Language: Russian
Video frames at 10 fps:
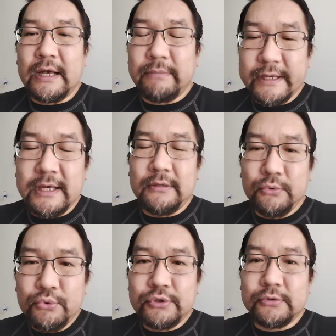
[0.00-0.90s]
А Байкал
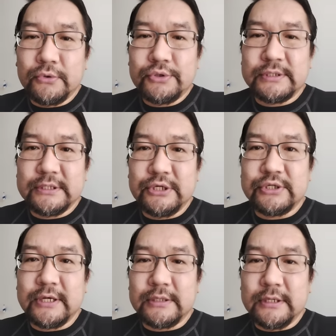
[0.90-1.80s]
нужно тоже
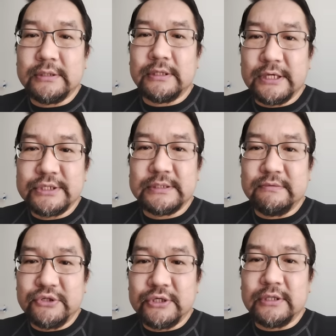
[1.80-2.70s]
защищать. Это наше
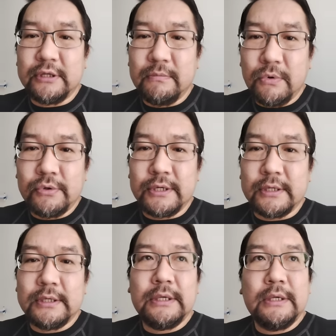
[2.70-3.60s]
священное
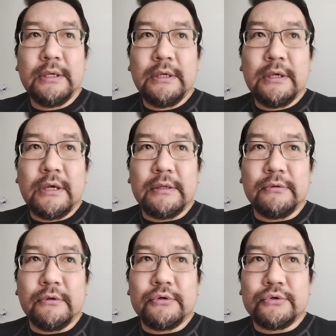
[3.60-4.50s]
море.
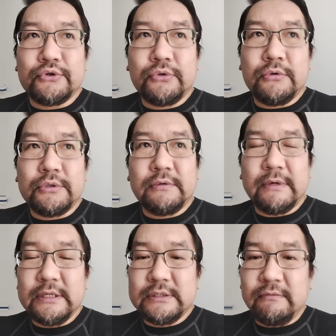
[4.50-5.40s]
Но что
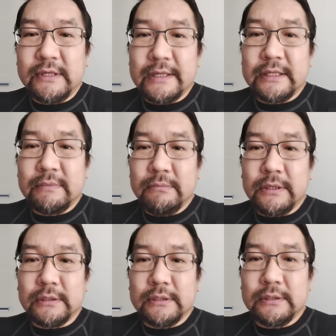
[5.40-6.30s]
творится в данный
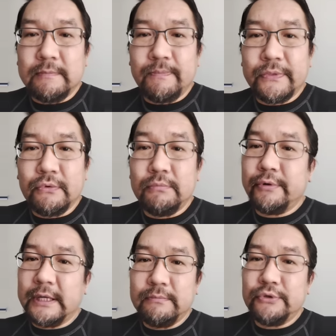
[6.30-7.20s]
момент? У
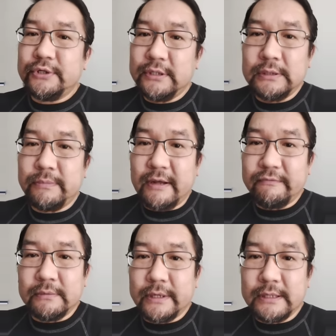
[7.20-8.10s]
бурят больше нет прав
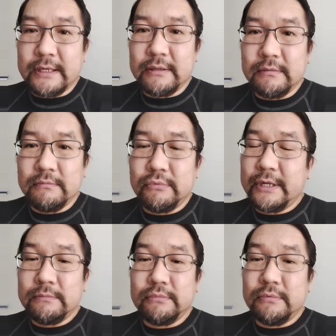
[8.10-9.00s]
на Байкал.
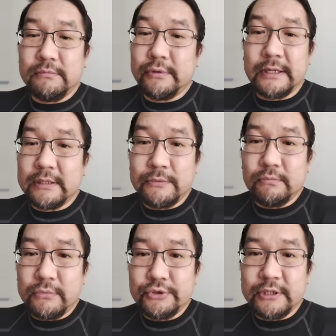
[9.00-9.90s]
Бурят, бурятам
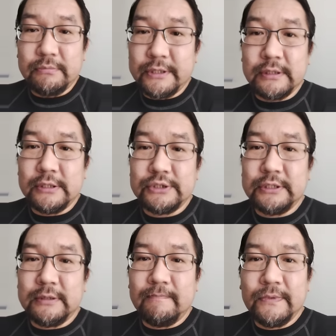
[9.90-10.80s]
он больше не
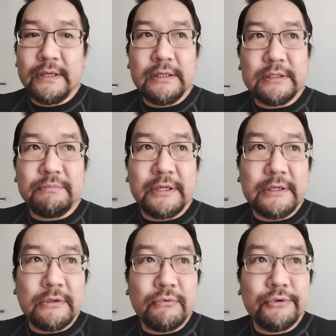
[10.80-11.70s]
принадлежит.
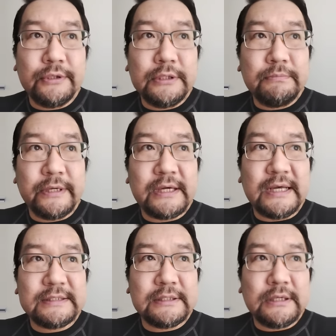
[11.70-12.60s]
Теперь отданы
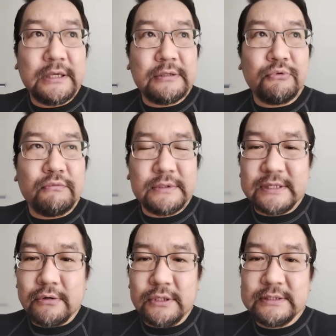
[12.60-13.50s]
приказы, новые,
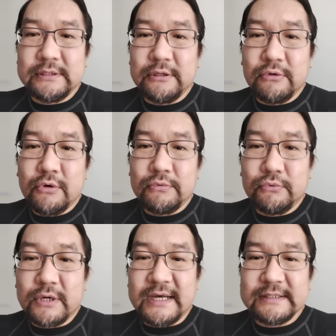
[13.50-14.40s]
изданы новые
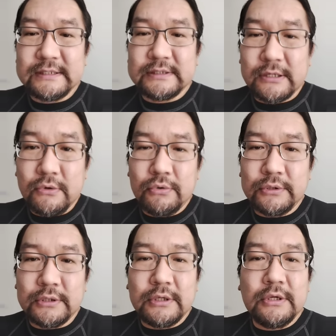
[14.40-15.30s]
указы,
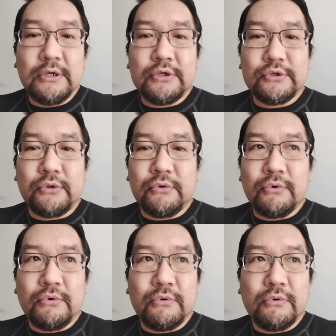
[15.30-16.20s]
законы
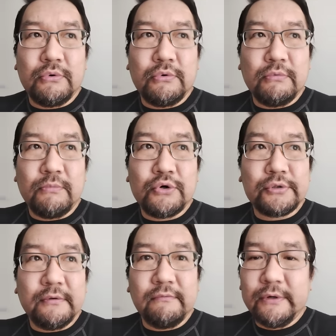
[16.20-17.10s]
что можно